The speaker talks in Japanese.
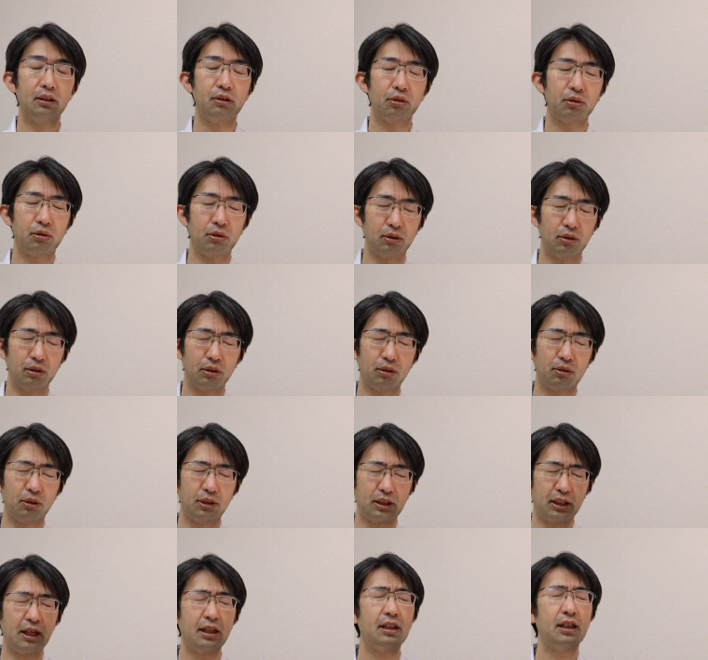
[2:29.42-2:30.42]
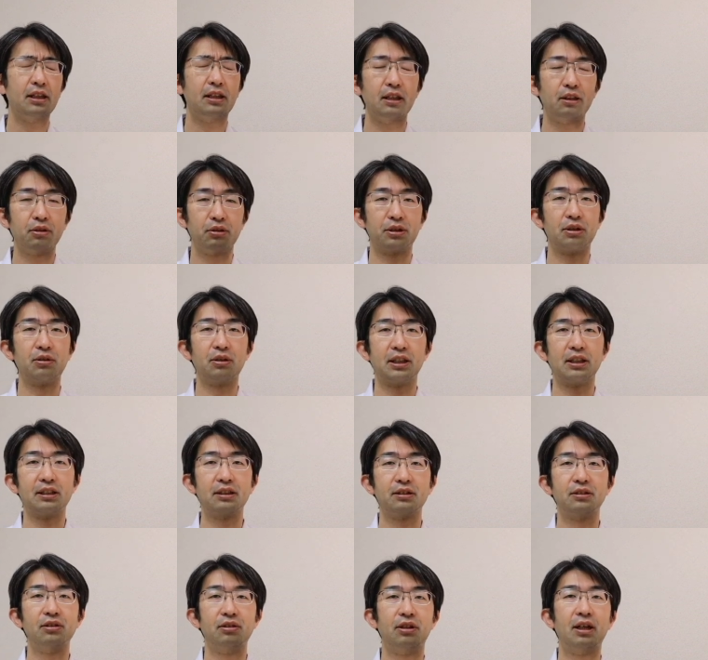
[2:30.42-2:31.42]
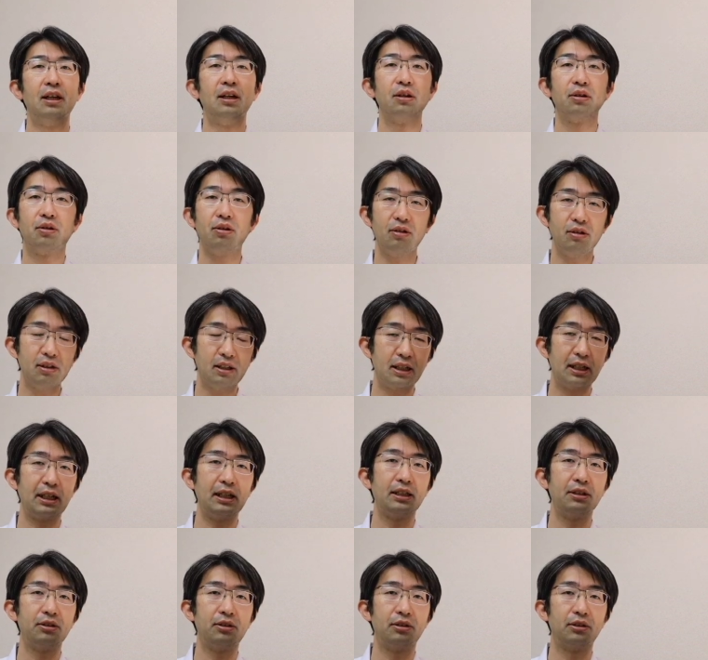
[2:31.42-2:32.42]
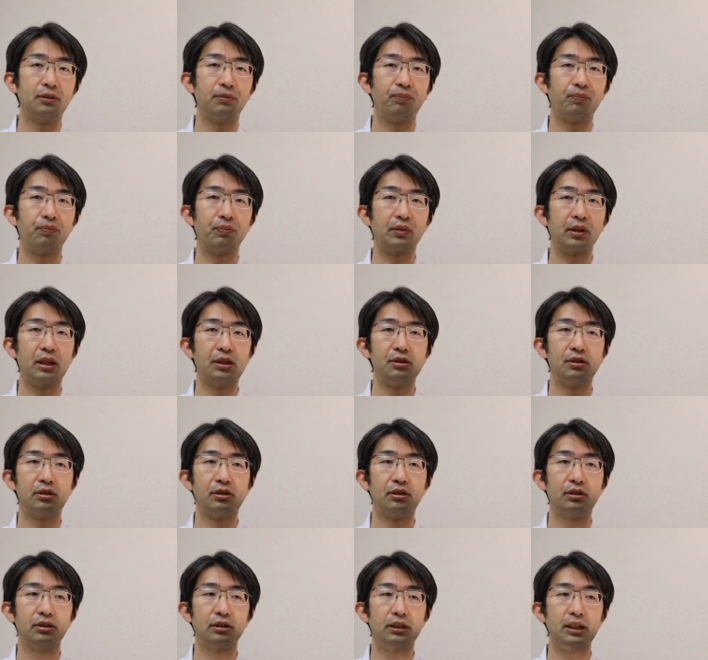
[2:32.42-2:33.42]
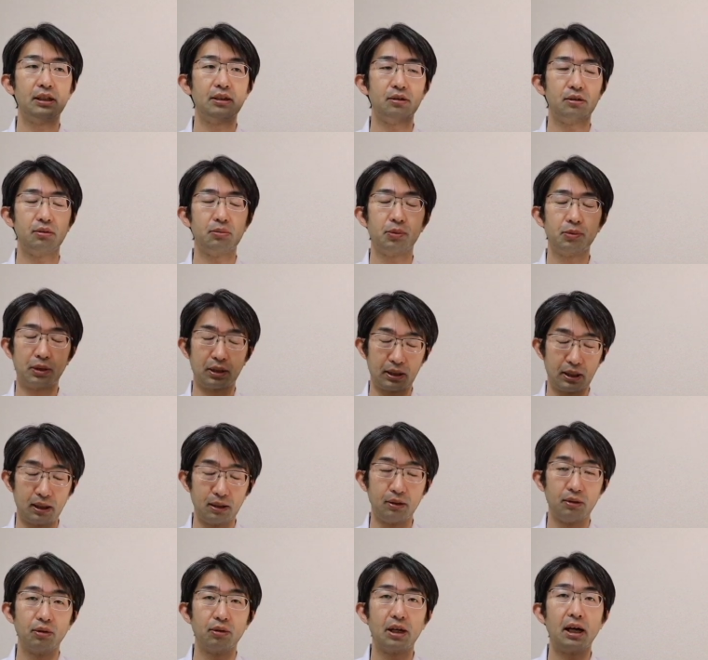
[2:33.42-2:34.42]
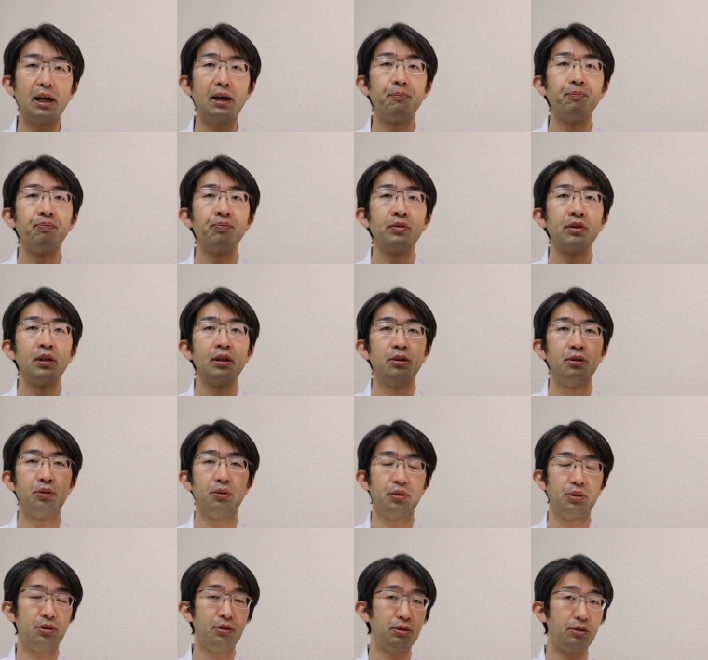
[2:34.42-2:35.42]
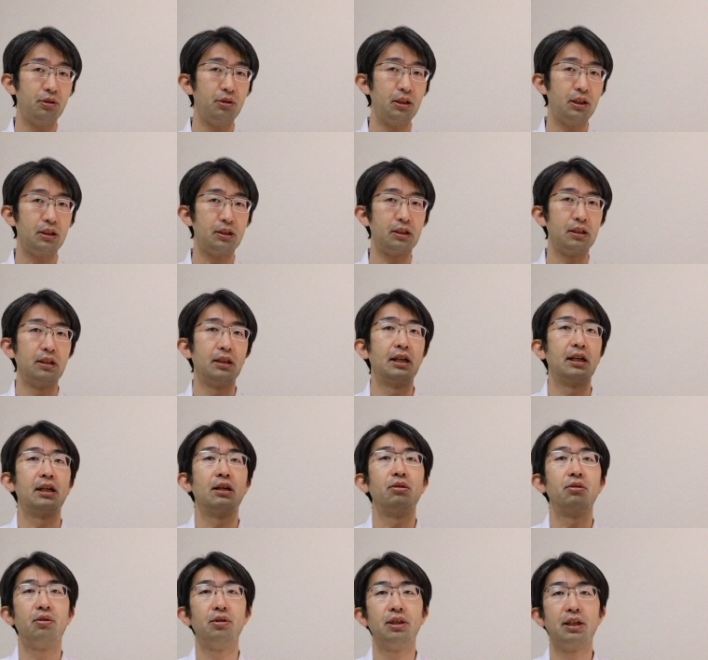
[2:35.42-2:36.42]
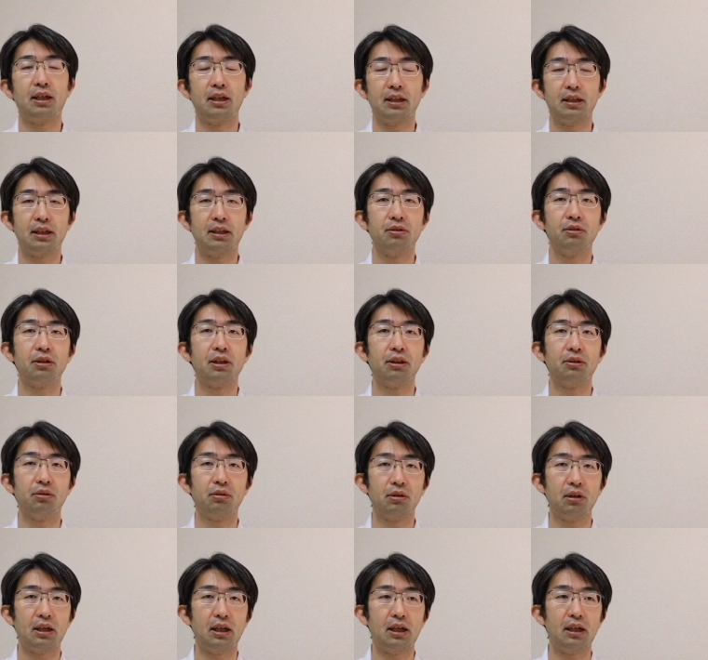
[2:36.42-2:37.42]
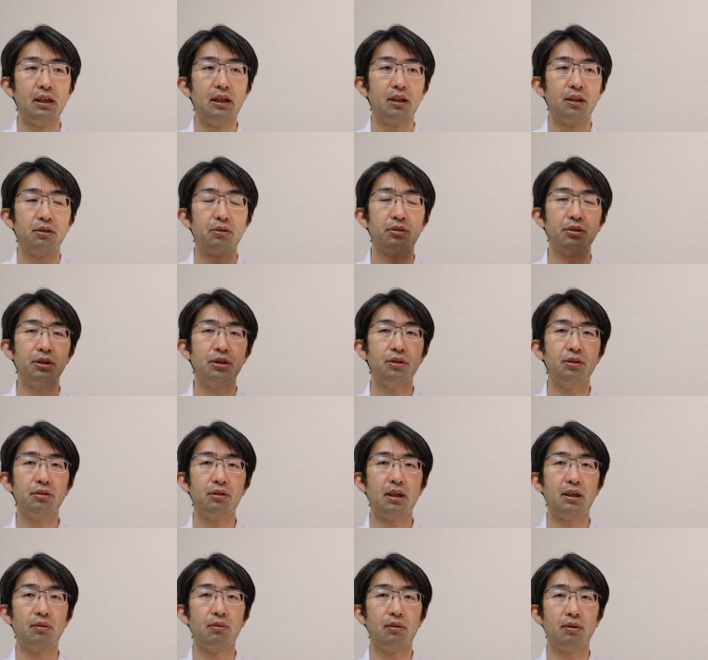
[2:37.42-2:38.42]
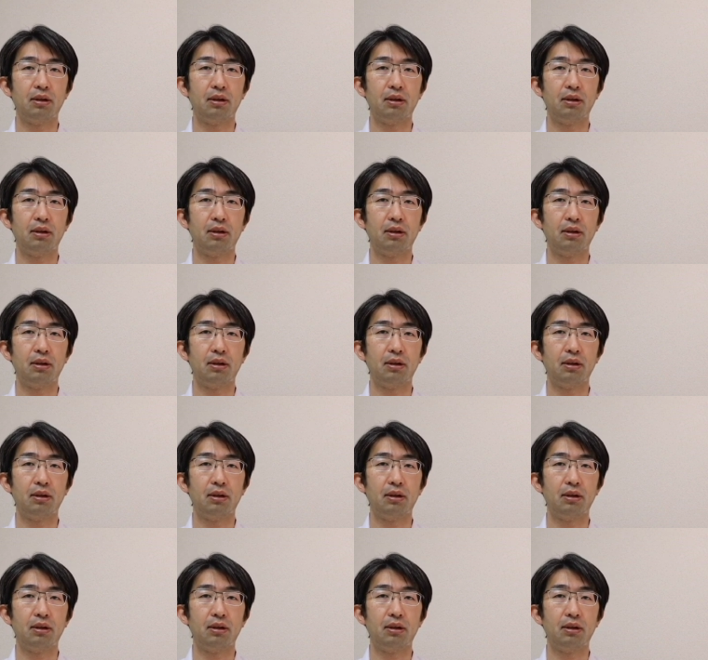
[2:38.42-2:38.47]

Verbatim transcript: ちょっとこれ財前生としてお話しするのは、今回のあの選手桃田さんのがどういうふうに診断が行われたのかとか、そういうのは